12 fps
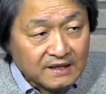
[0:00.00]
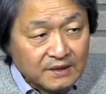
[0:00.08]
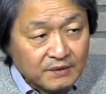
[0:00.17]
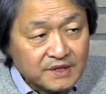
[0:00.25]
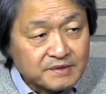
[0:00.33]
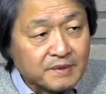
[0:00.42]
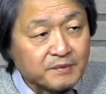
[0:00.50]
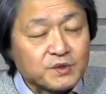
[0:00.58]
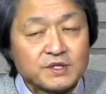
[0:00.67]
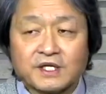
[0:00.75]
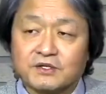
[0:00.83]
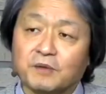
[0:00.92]
회심의
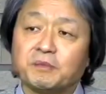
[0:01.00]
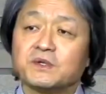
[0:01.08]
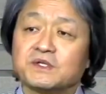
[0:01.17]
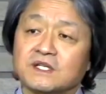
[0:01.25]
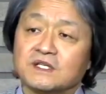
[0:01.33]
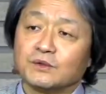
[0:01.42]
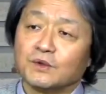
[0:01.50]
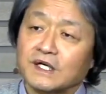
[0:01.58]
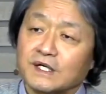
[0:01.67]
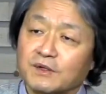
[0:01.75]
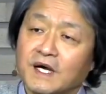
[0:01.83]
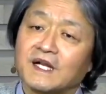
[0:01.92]
본질의 첫 번째는
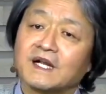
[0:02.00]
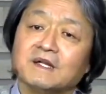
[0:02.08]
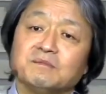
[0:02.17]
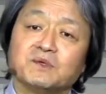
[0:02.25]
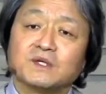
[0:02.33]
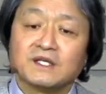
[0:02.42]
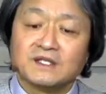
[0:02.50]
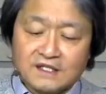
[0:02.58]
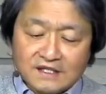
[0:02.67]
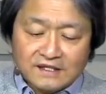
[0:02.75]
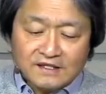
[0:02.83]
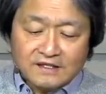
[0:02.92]
놀랍게도
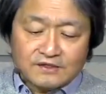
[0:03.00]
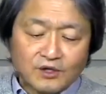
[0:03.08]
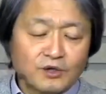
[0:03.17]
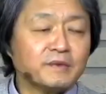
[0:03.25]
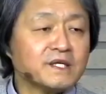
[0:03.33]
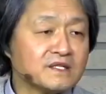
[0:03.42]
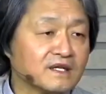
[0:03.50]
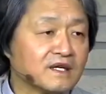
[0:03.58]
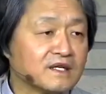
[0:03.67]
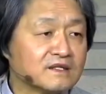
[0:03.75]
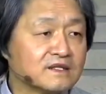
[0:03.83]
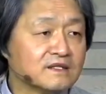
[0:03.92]
하나님보다는 처음에
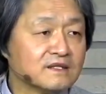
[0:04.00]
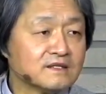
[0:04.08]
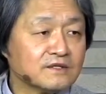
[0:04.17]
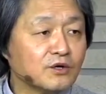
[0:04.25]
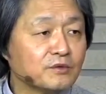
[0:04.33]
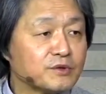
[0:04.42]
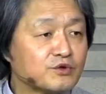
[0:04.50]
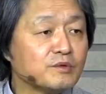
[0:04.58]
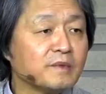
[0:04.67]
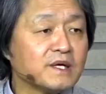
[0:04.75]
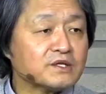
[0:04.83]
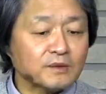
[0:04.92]
시작하는 처음의
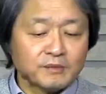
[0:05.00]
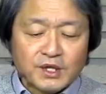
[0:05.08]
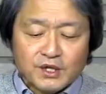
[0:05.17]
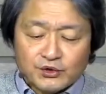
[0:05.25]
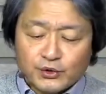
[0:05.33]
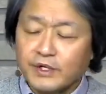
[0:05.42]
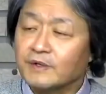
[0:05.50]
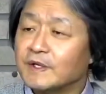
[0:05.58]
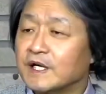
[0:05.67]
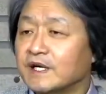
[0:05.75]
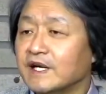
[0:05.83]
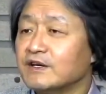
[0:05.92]
출발점,
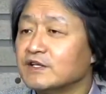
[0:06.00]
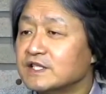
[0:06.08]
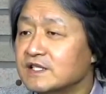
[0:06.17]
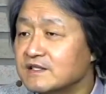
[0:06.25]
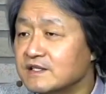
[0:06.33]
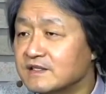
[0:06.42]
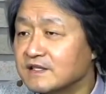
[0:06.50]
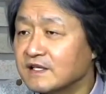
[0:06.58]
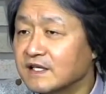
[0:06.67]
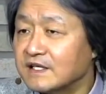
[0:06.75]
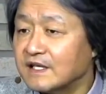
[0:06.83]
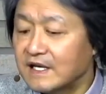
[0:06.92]
죄가 깨어진
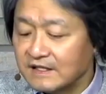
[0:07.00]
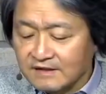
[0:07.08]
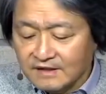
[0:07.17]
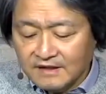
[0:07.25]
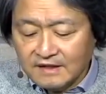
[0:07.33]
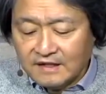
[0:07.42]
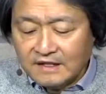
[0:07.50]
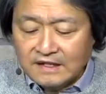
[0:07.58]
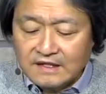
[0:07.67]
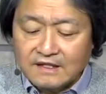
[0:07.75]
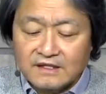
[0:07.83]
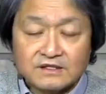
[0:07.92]
세상에 대한
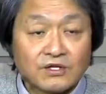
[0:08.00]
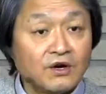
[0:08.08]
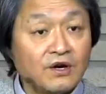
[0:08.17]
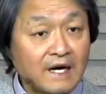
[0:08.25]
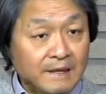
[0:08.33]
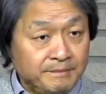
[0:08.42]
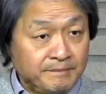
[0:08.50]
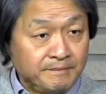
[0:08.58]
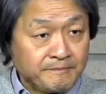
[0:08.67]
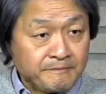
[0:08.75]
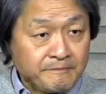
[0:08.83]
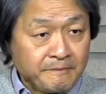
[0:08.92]
절감,
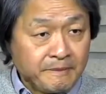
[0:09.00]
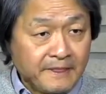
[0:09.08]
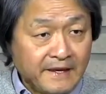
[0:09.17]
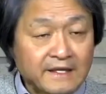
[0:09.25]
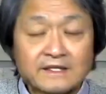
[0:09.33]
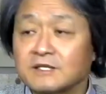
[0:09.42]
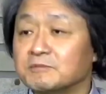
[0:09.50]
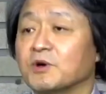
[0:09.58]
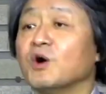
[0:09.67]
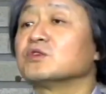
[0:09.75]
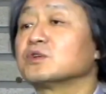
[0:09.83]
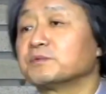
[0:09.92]
깨달음
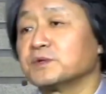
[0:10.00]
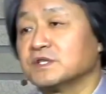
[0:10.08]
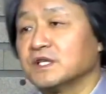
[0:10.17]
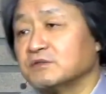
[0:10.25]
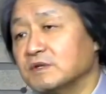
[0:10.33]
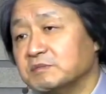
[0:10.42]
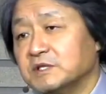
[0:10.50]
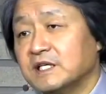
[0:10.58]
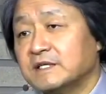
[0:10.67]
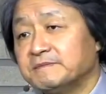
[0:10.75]
거기서부터 시작됩니다.